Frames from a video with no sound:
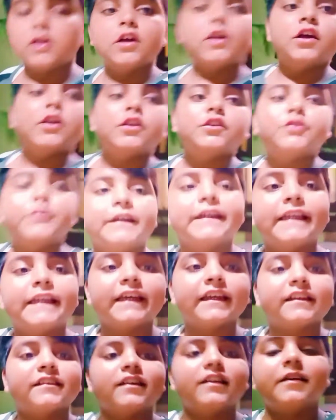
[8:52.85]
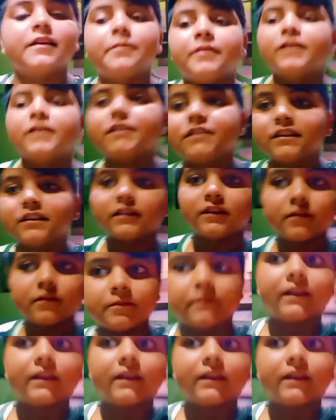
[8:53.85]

स्वीटी के सेलिब्रेशन मतलब